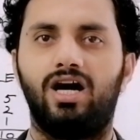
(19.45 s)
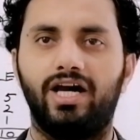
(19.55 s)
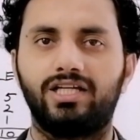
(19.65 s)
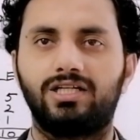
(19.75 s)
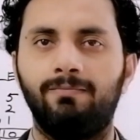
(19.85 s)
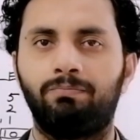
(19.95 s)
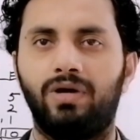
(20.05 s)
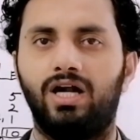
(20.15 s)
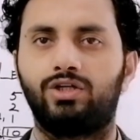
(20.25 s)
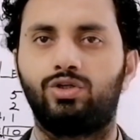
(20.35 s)
आईकम
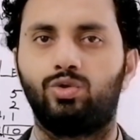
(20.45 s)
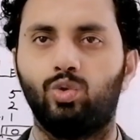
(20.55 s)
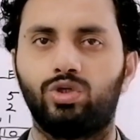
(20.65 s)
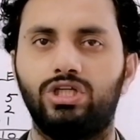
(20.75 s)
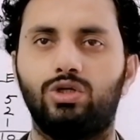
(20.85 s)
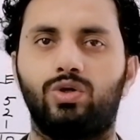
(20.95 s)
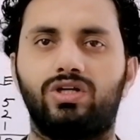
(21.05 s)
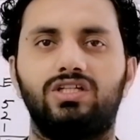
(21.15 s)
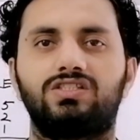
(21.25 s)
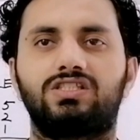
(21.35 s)
पार्ट टू की
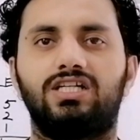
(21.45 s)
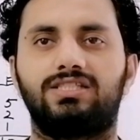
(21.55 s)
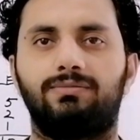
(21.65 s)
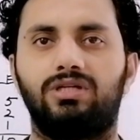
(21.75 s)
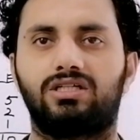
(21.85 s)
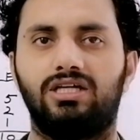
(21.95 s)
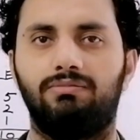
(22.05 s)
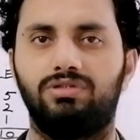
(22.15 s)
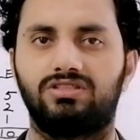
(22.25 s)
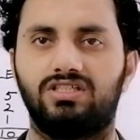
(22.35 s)
और इसका सब्जेक्ट है
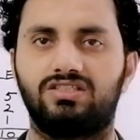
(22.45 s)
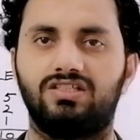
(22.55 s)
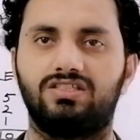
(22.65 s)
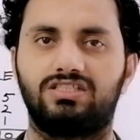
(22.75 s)
बिजनेस